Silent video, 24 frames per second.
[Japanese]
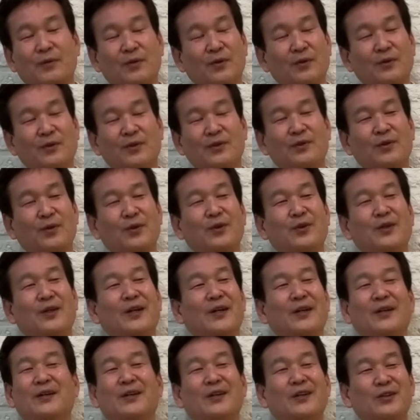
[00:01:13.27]
本の総理
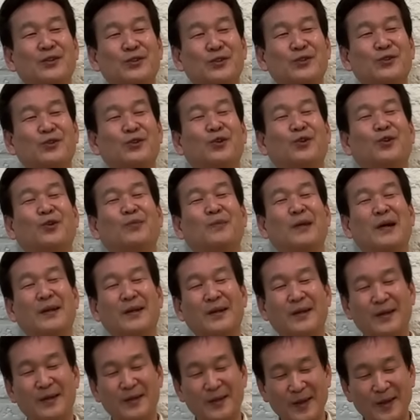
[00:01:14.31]
首相を
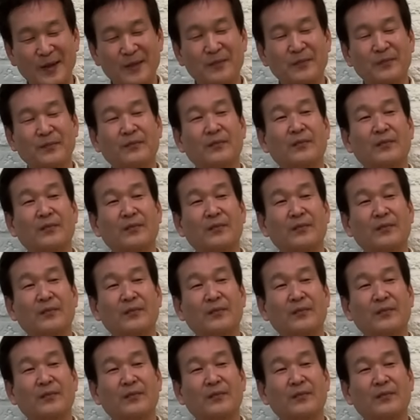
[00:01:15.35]
招いて